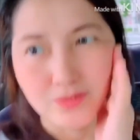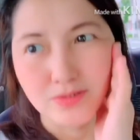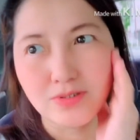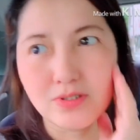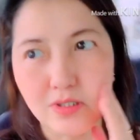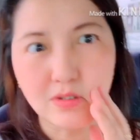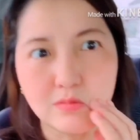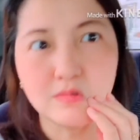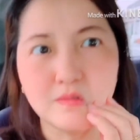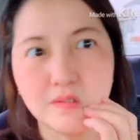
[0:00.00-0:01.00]
siguro ko
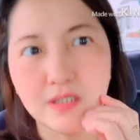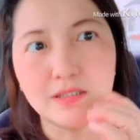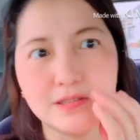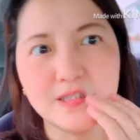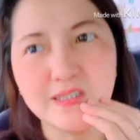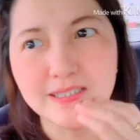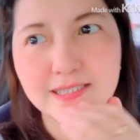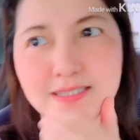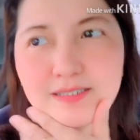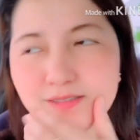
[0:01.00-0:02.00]
bukuan.
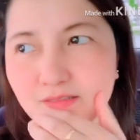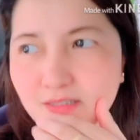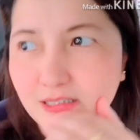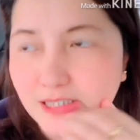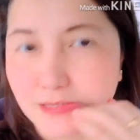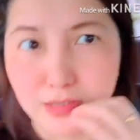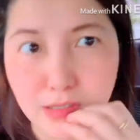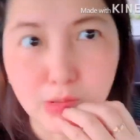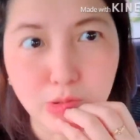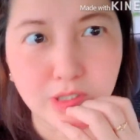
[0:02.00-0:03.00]
Siguro
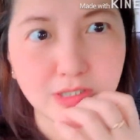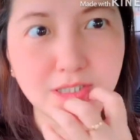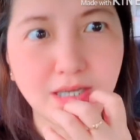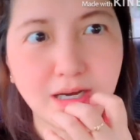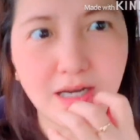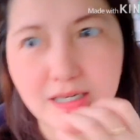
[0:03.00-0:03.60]
ko higda.